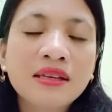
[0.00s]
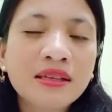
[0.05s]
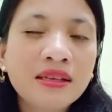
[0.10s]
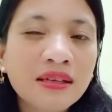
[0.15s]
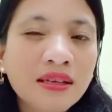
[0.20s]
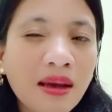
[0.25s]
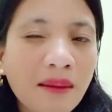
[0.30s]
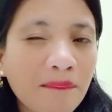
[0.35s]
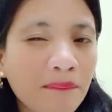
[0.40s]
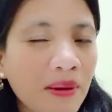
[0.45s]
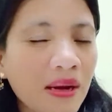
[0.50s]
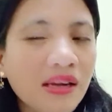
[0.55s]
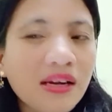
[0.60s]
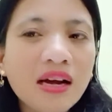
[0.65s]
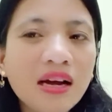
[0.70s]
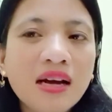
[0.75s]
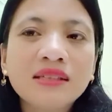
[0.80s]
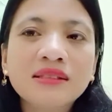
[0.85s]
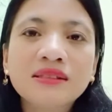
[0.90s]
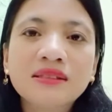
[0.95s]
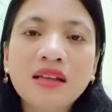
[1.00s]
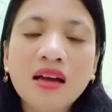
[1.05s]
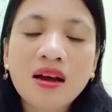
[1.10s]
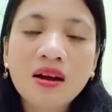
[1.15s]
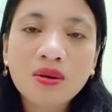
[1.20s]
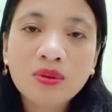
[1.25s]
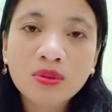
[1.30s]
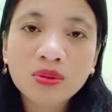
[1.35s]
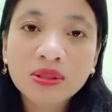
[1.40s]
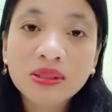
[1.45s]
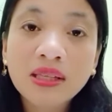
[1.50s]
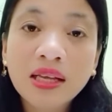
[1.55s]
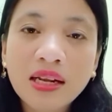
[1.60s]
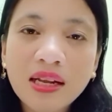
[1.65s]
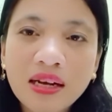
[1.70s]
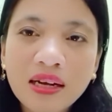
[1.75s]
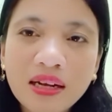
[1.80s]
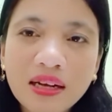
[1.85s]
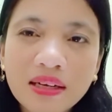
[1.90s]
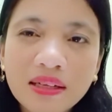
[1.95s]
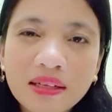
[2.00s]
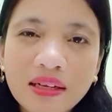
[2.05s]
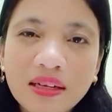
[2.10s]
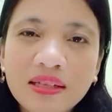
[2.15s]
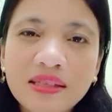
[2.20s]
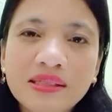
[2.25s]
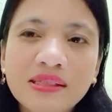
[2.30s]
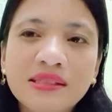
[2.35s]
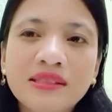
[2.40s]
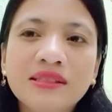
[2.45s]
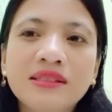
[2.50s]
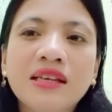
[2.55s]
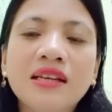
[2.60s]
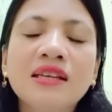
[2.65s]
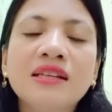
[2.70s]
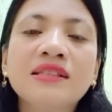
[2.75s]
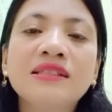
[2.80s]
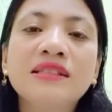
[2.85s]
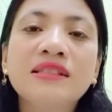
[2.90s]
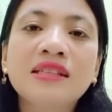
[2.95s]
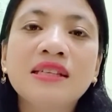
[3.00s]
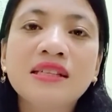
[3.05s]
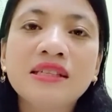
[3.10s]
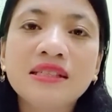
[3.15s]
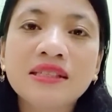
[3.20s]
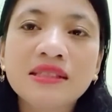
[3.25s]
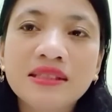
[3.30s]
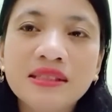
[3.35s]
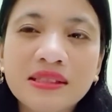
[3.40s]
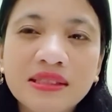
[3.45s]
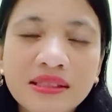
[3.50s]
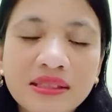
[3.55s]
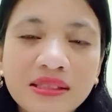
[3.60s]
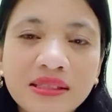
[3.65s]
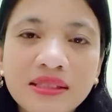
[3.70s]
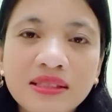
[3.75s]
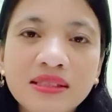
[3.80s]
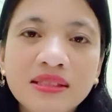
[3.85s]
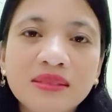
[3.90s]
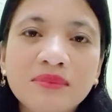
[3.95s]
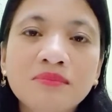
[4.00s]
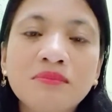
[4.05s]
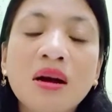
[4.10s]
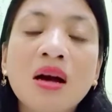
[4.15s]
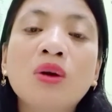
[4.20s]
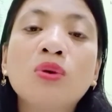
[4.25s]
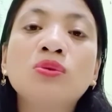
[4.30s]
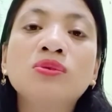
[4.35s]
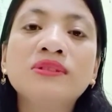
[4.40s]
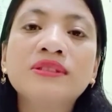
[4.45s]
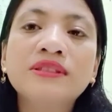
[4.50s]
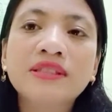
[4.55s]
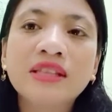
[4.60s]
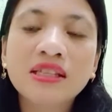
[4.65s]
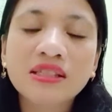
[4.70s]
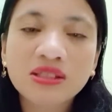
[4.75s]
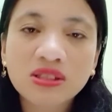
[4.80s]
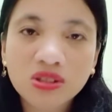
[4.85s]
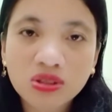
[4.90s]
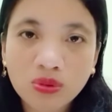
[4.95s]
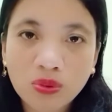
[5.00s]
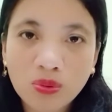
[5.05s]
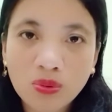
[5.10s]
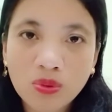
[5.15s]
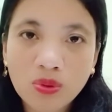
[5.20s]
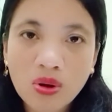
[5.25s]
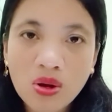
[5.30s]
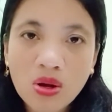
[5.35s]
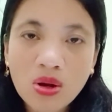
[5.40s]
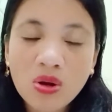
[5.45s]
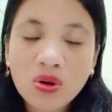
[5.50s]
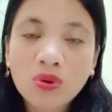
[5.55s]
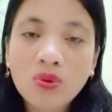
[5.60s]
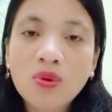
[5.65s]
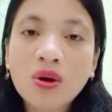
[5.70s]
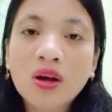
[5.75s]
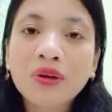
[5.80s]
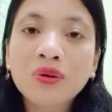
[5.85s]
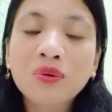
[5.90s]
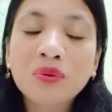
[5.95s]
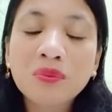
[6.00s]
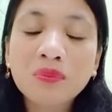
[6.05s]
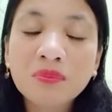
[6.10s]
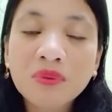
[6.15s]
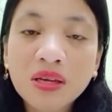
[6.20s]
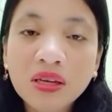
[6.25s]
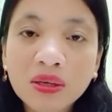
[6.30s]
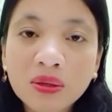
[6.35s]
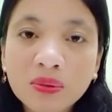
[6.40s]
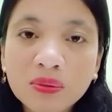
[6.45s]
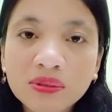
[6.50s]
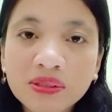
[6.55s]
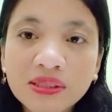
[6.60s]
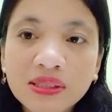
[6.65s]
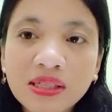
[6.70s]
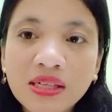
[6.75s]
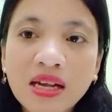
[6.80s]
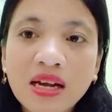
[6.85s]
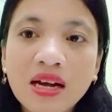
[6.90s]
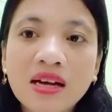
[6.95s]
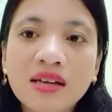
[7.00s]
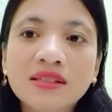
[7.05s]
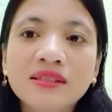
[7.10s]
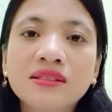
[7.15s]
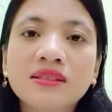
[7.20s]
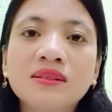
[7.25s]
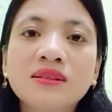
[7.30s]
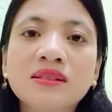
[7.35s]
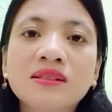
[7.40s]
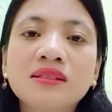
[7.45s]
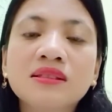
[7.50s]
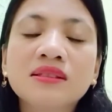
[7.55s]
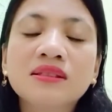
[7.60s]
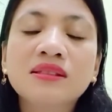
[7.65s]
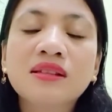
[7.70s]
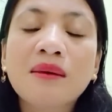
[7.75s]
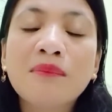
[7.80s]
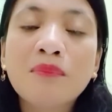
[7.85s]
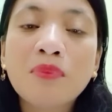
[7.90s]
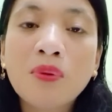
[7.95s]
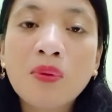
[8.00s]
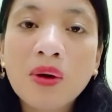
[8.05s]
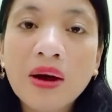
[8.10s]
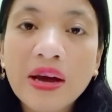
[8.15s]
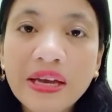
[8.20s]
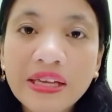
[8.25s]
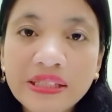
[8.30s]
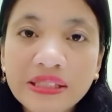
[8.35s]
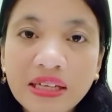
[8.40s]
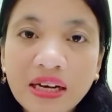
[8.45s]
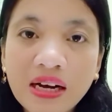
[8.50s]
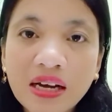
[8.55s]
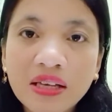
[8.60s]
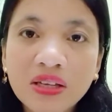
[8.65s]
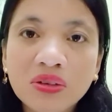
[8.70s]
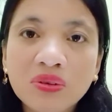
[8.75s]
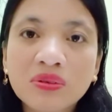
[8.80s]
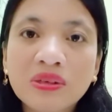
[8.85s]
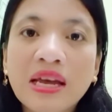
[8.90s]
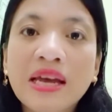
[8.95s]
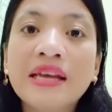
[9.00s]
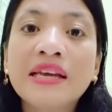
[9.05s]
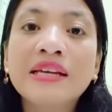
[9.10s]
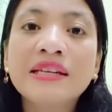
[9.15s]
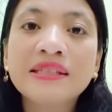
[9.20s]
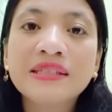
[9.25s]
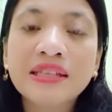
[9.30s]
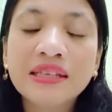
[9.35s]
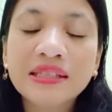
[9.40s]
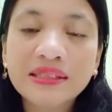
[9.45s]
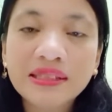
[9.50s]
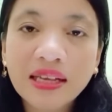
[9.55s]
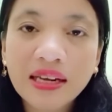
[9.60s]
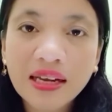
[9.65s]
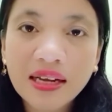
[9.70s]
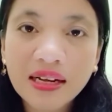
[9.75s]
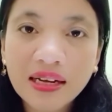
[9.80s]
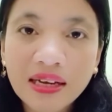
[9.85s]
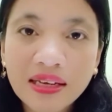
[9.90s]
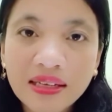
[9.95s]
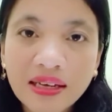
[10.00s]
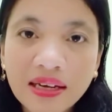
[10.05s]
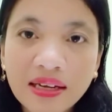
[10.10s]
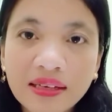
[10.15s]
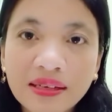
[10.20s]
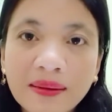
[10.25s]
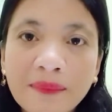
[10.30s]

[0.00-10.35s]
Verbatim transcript: kapag ang tao talaga guys na hindi makontento kung anong meron siya sa buhay niya ngayon ay hindi talaga yan